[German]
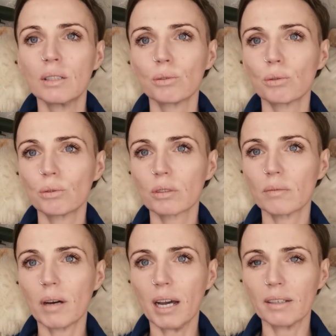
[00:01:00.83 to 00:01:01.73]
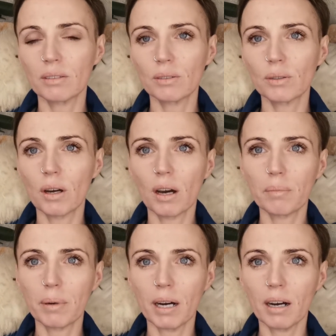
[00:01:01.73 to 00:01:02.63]
zu unserem eigenen
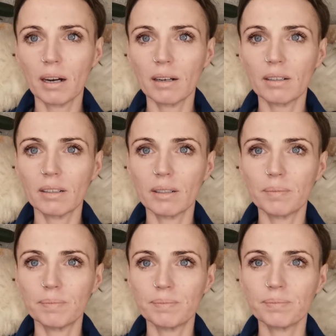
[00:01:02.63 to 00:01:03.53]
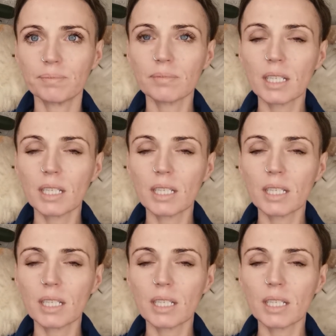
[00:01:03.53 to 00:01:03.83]
Körper ähm,